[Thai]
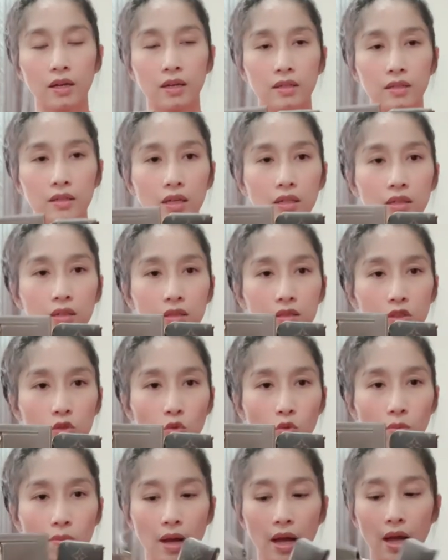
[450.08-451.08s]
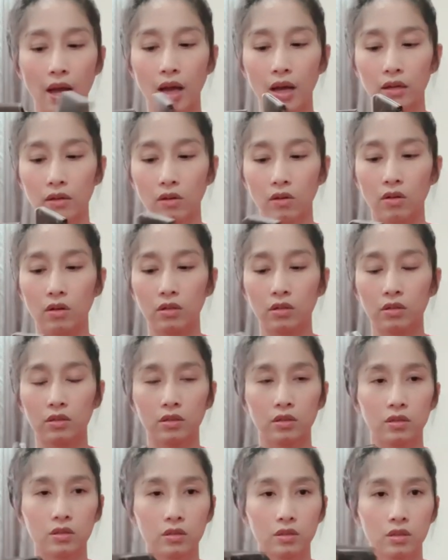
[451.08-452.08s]
นี่คือจุมากเนาะ
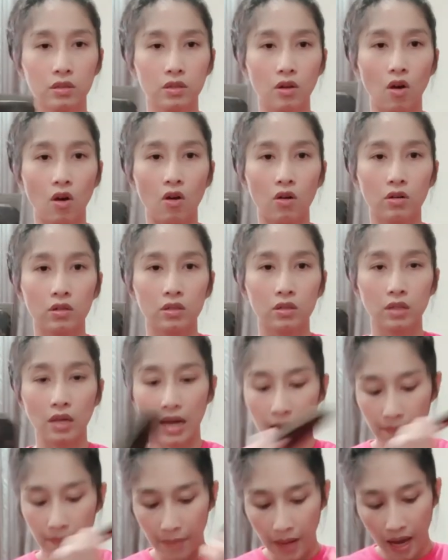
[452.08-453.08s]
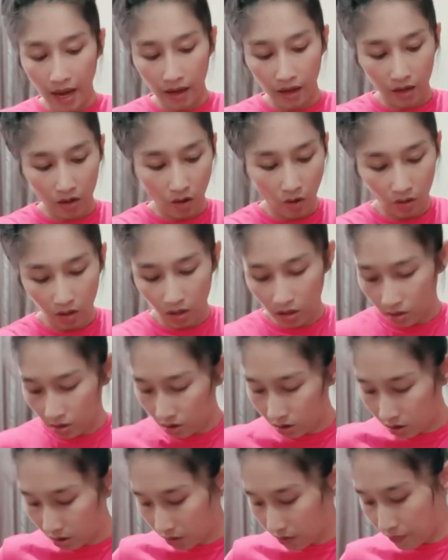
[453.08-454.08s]
คือน้องคือเล็กมากแล้วน้องก็คื
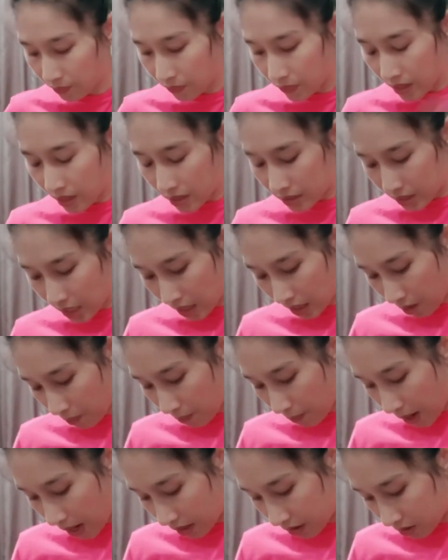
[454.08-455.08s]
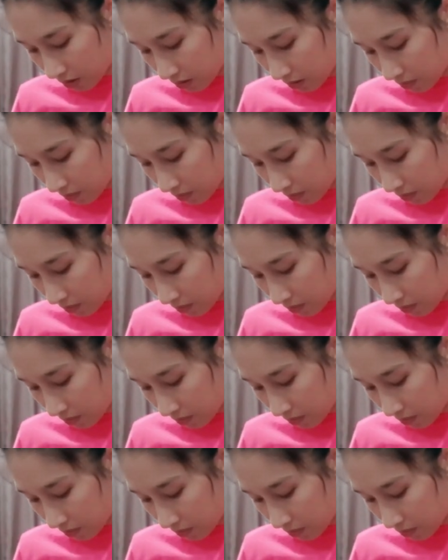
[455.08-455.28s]
อใส่เข้าไปคือ